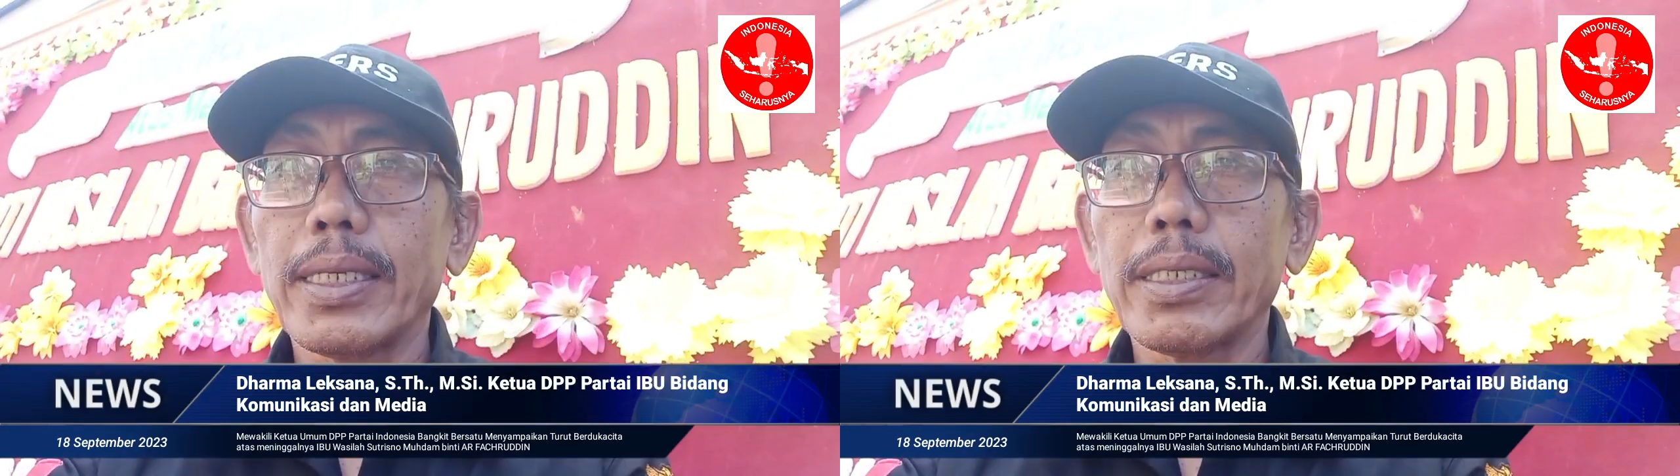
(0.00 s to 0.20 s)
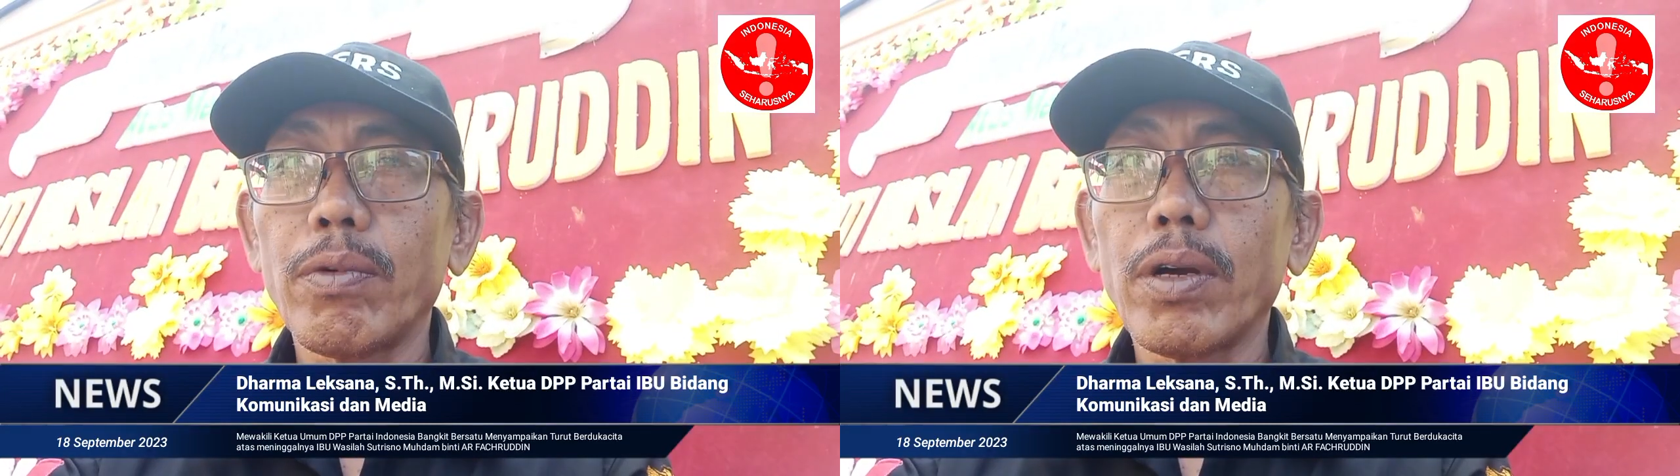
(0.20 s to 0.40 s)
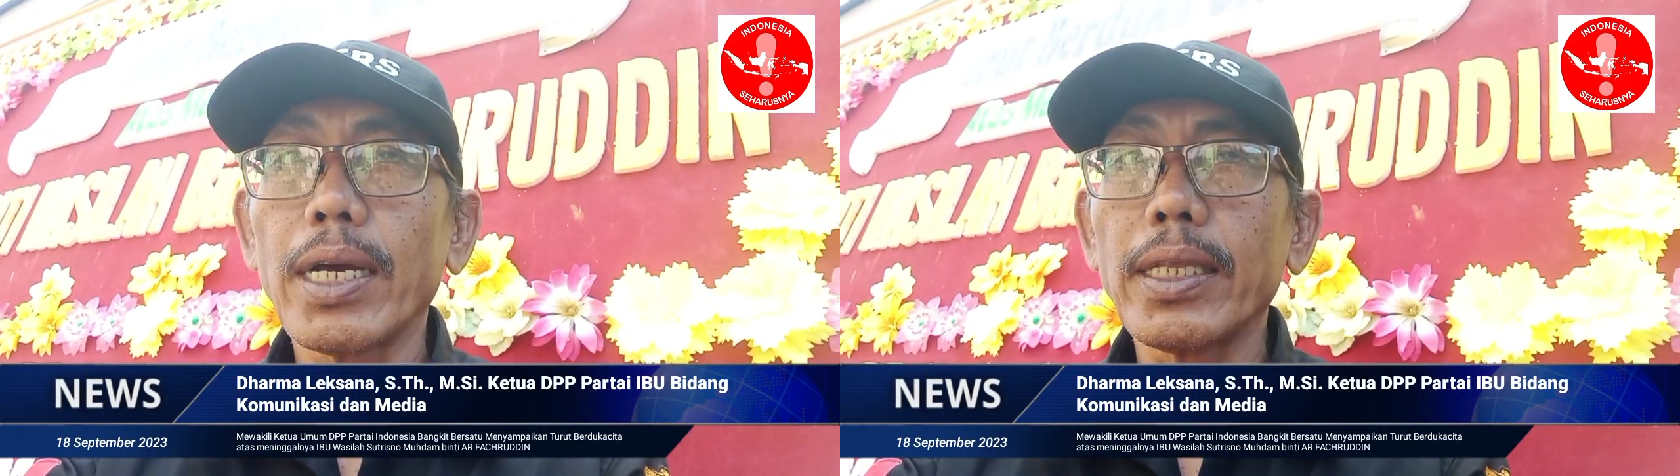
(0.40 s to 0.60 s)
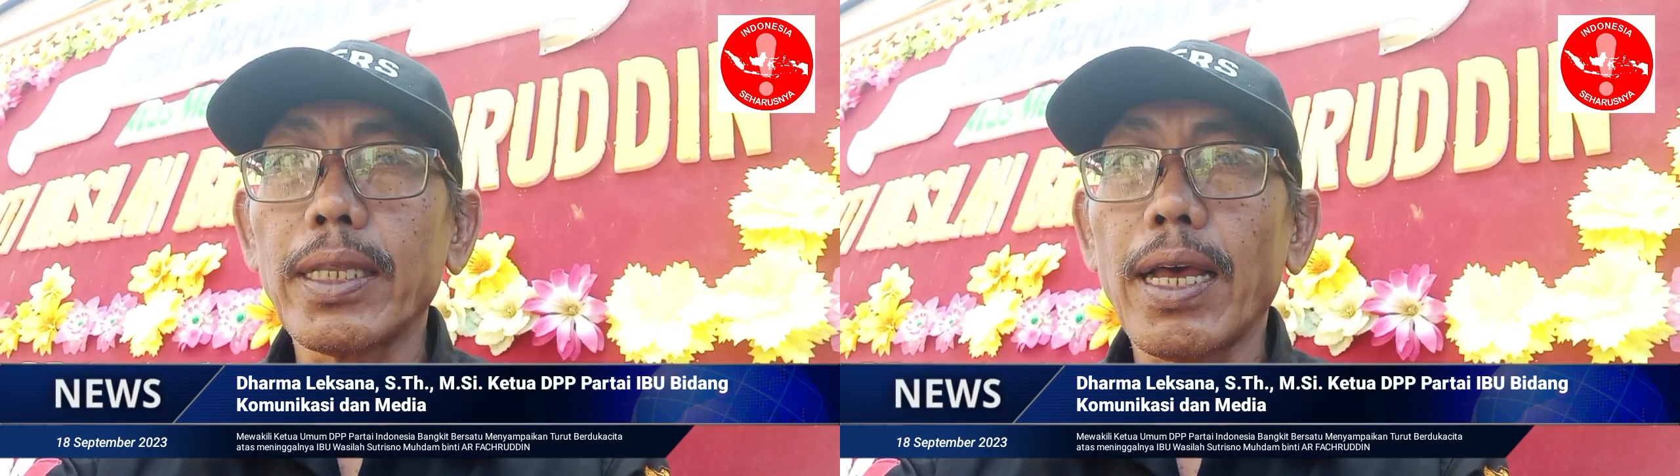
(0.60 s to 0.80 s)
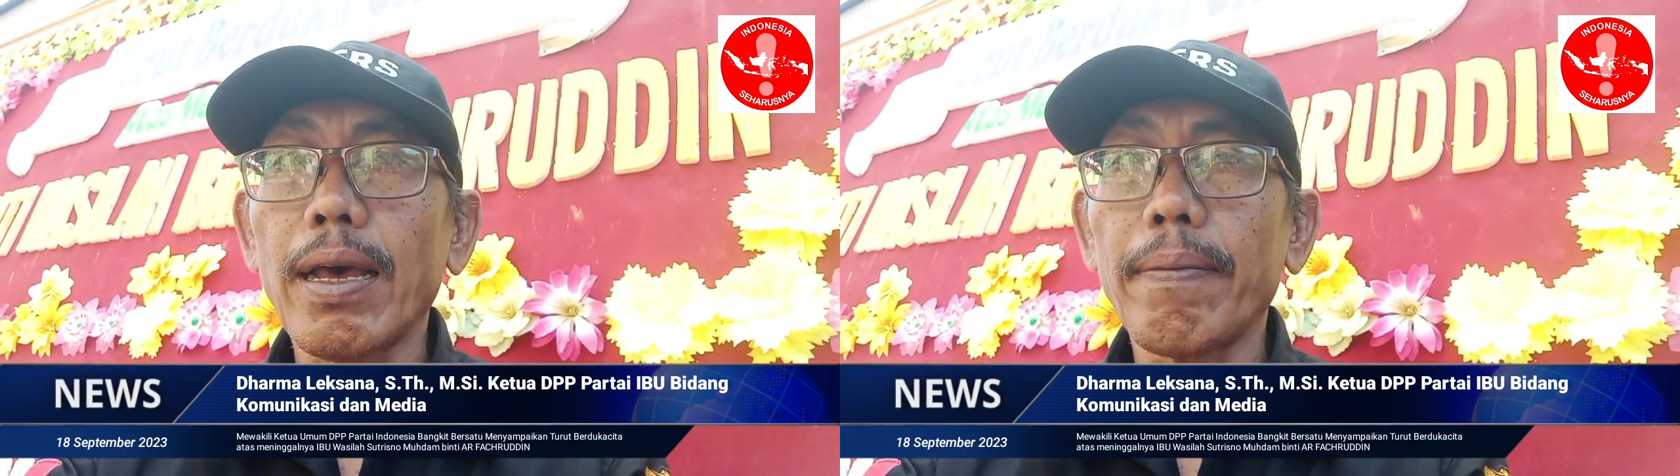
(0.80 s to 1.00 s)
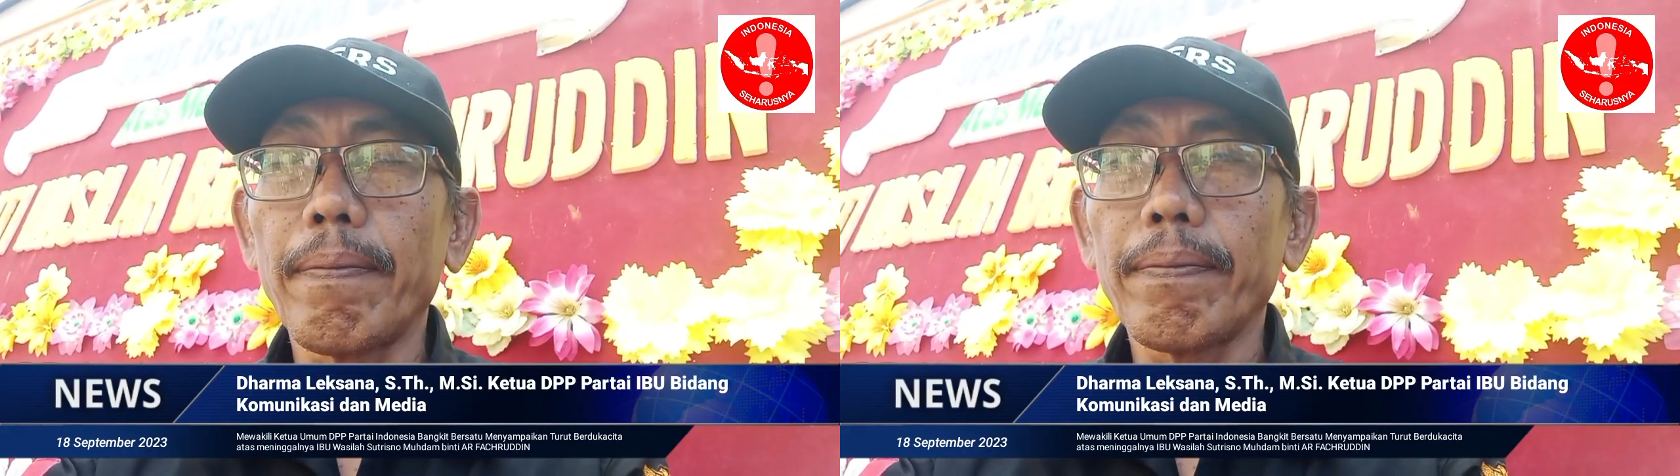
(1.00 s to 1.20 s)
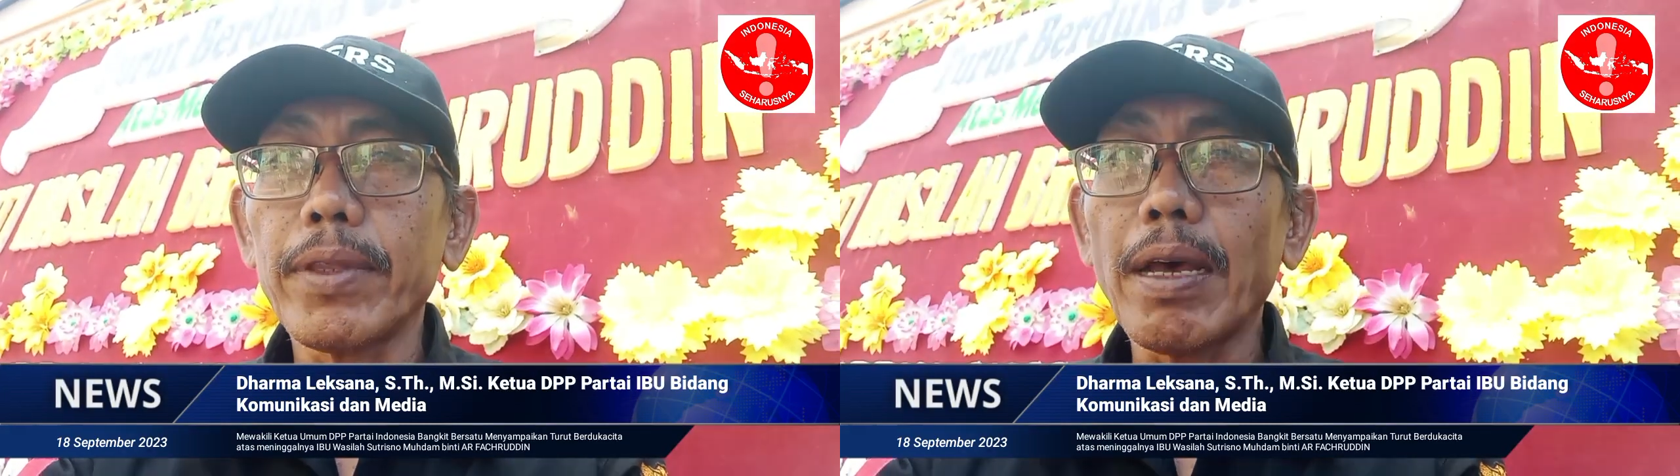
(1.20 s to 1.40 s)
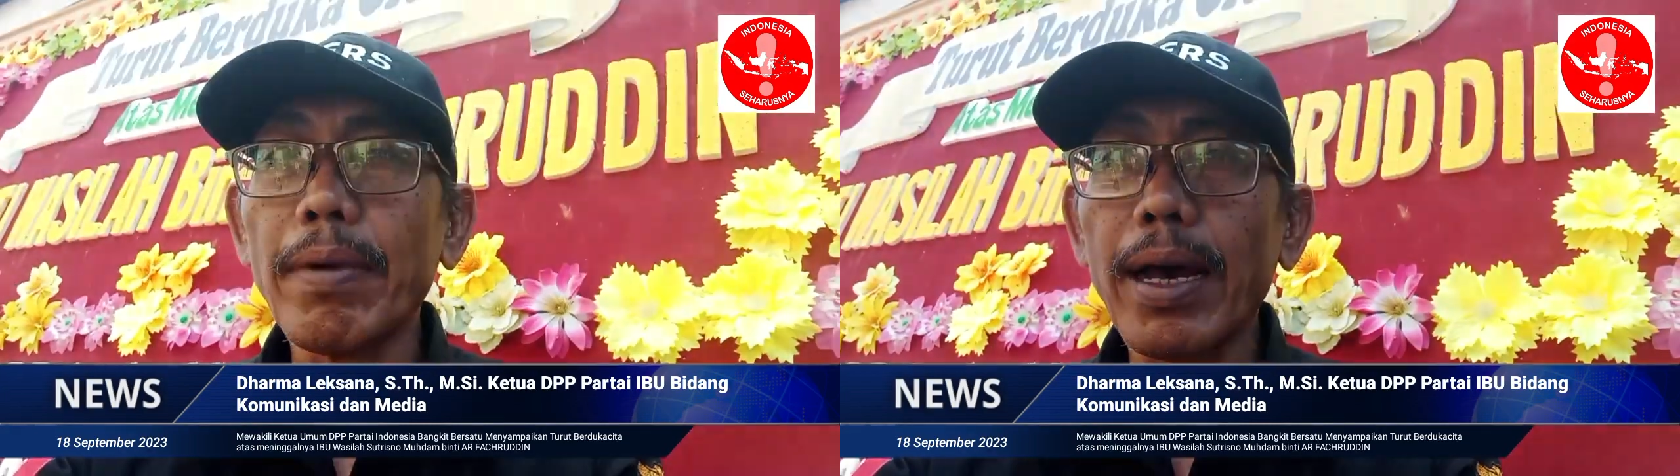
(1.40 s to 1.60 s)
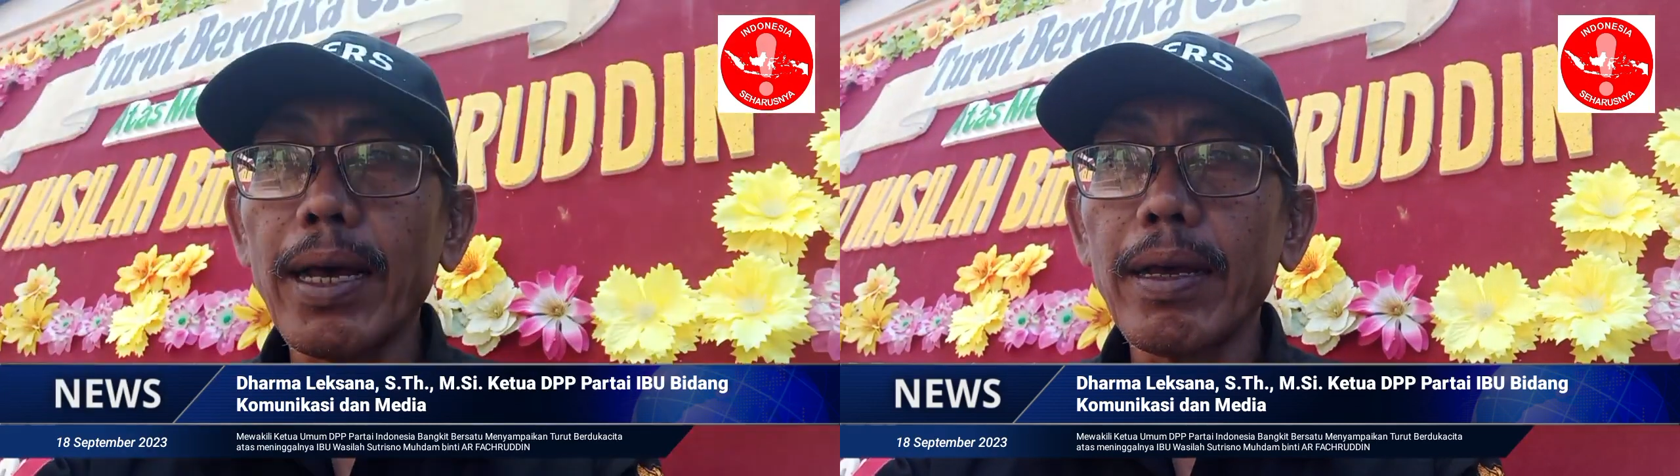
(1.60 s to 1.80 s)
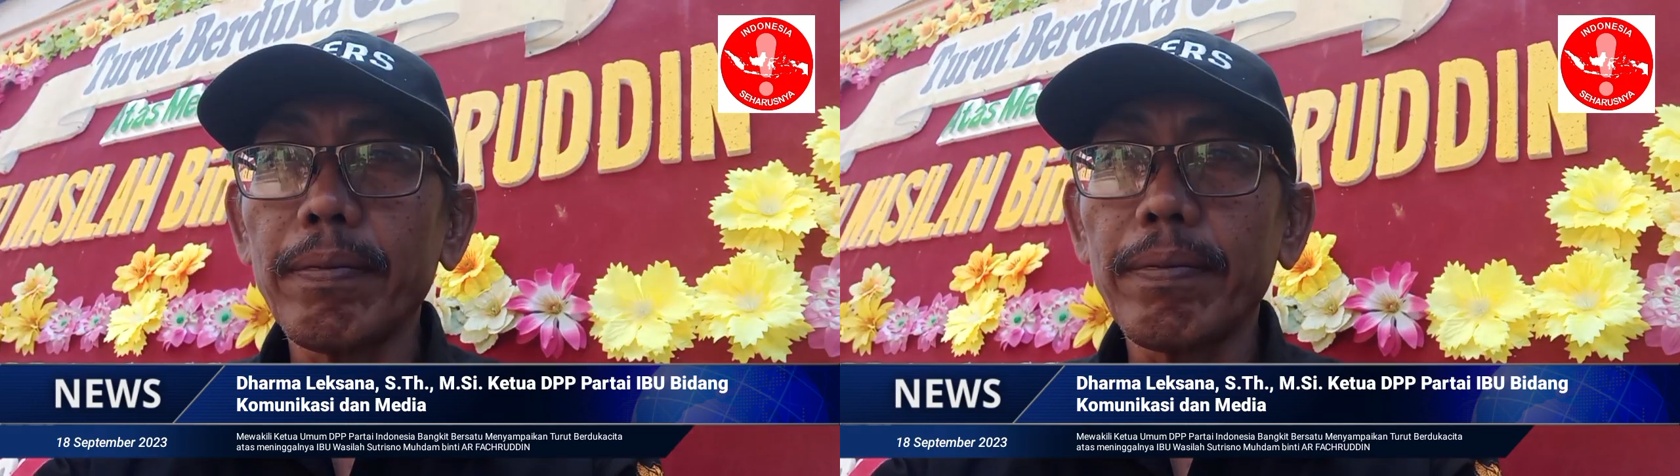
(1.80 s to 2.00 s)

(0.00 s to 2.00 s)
Semoga tetap tabah,